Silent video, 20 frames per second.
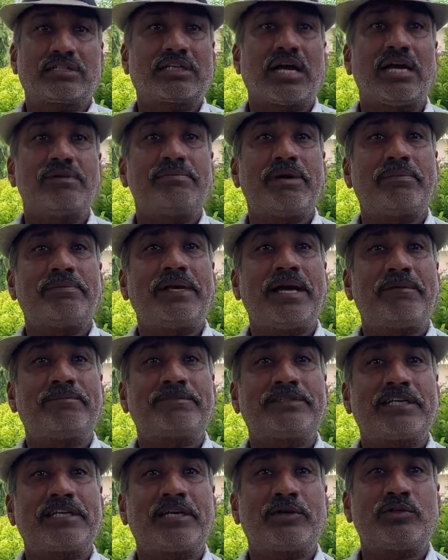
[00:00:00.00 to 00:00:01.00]
चाय में अपने
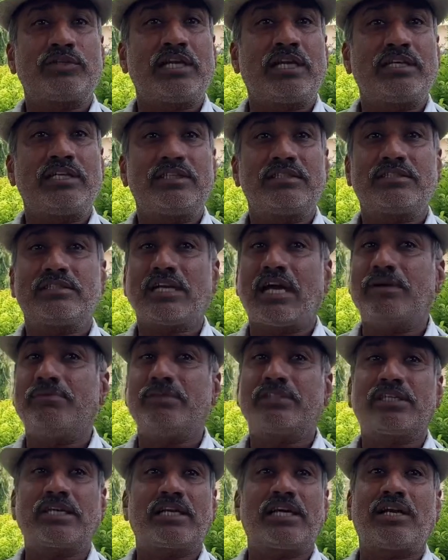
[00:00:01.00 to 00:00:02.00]
अच्छा चाय में वैसे
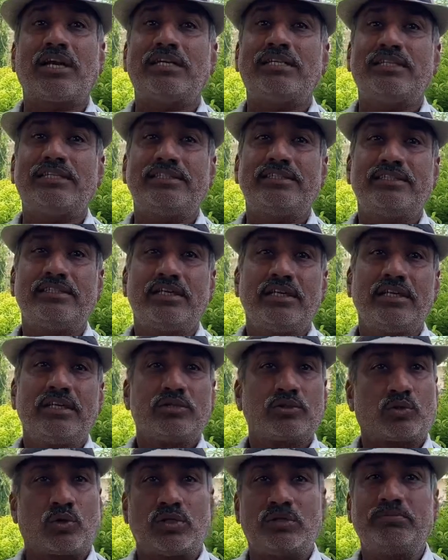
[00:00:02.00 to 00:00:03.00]
शक्कर आई जाती है
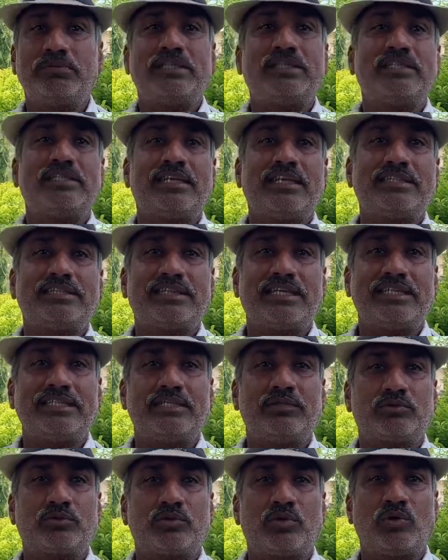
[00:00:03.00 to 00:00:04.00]
थोड़ी हम्म। मीठी तेज करनी
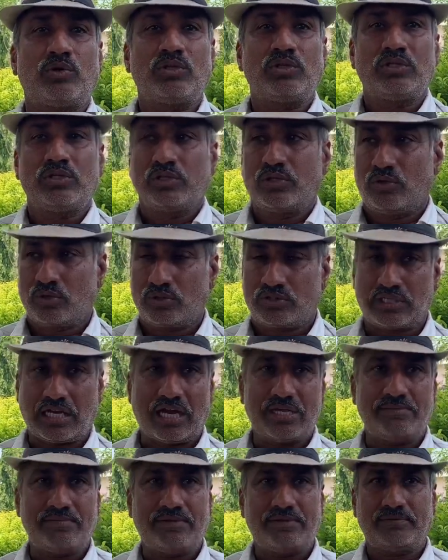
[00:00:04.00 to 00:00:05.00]
है उसको और
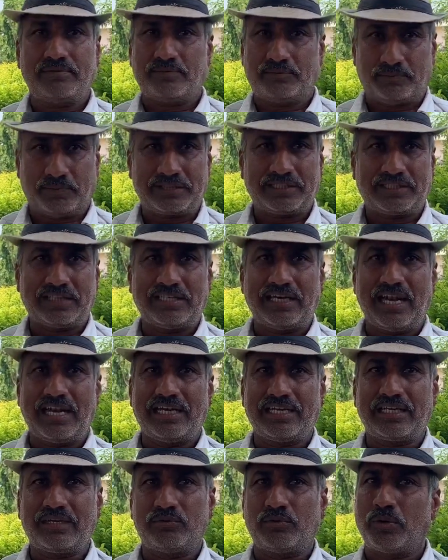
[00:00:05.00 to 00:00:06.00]
चाय भी पत्ती
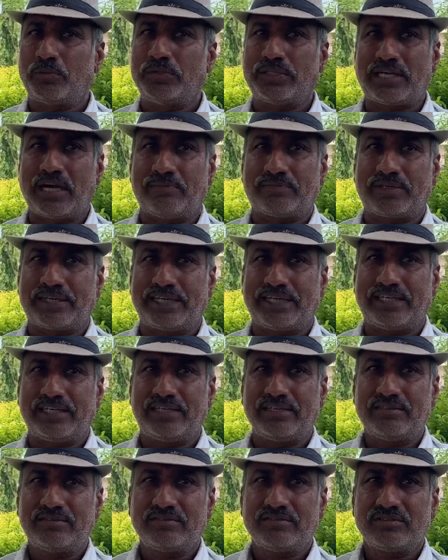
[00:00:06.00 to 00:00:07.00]
डालेंगे वो भी काम करेगी
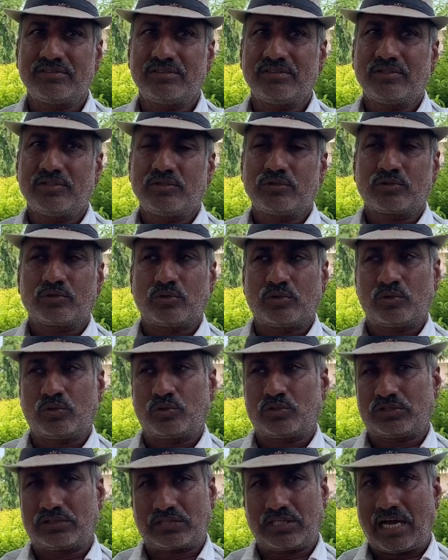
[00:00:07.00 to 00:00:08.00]
तो जो
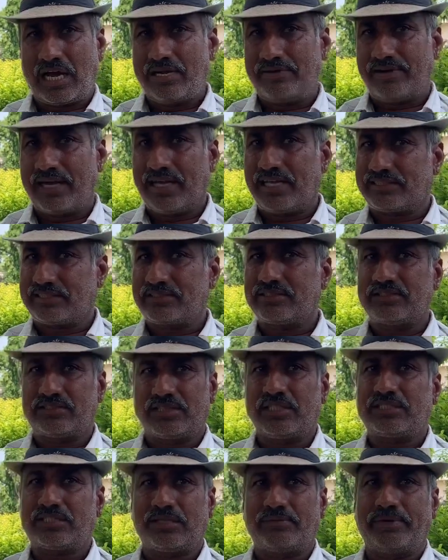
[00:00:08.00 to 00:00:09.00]
चाय वाला
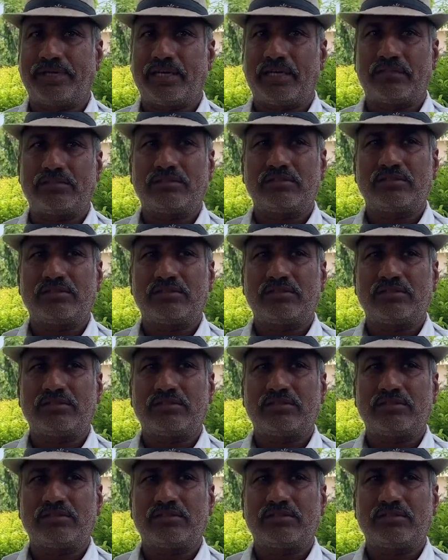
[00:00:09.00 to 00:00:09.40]
सिस्टम है ना